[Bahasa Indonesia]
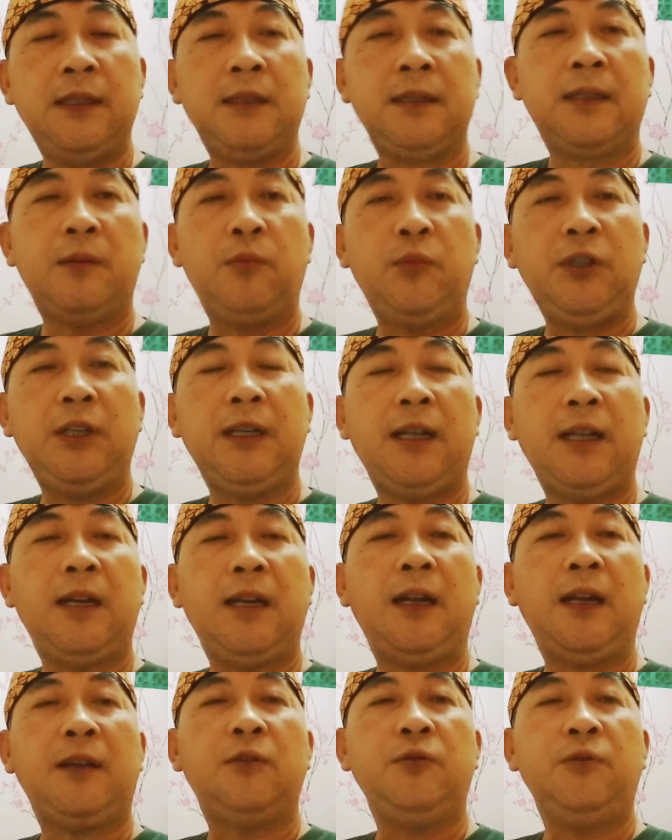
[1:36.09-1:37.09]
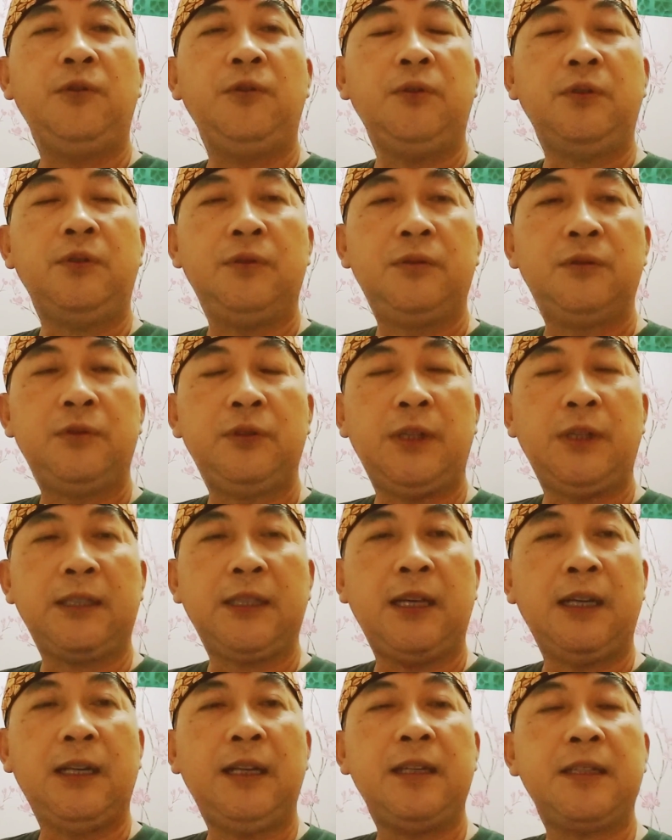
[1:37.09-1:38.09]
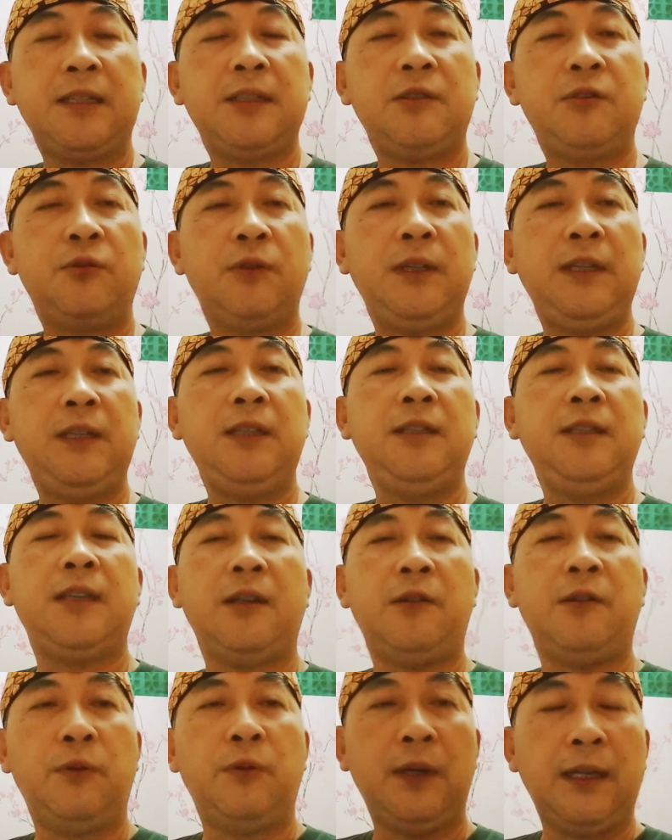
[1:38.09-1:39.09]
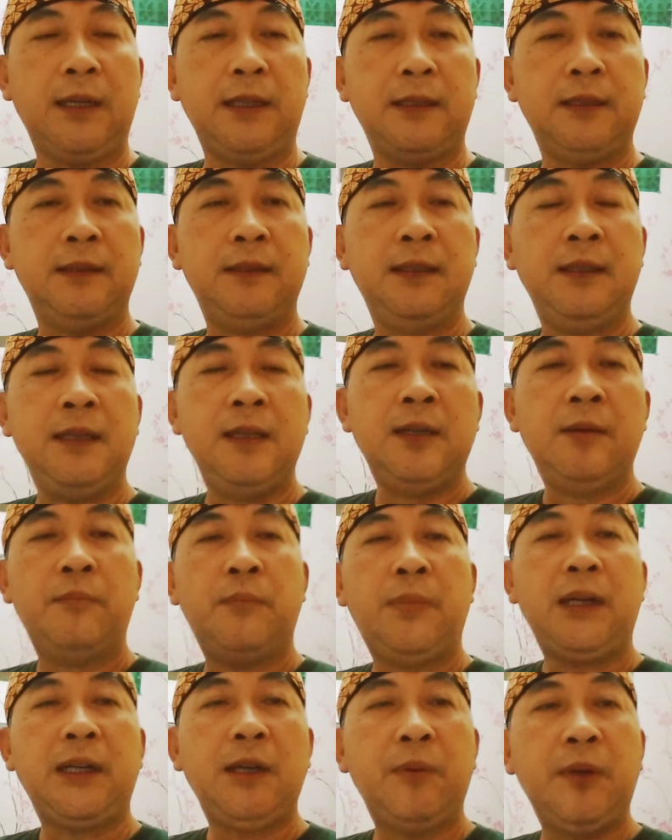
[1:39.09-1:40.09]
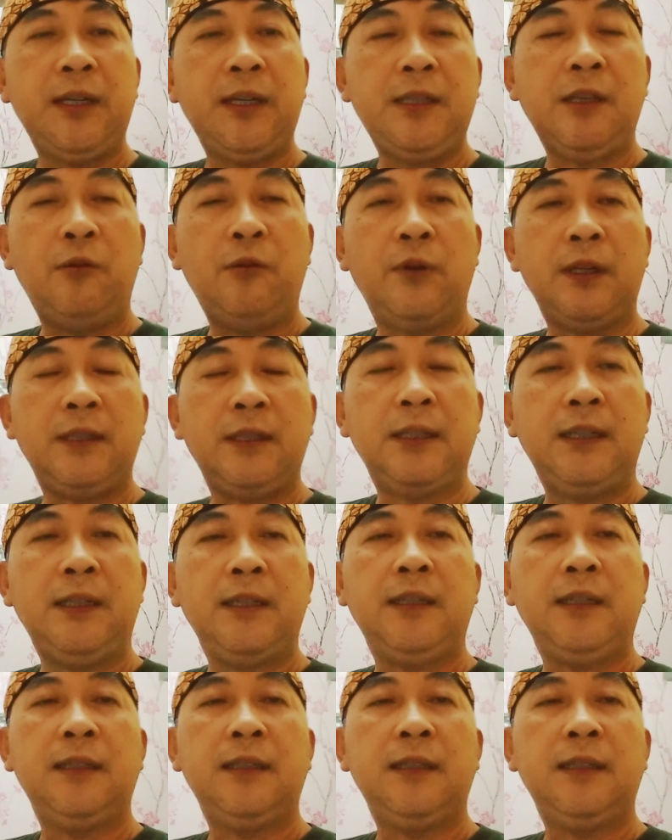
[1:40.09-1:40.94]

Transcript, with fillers: Kemudian anak-anakku, datanglah sesuai jadwal. Bagaimana jadwalnya?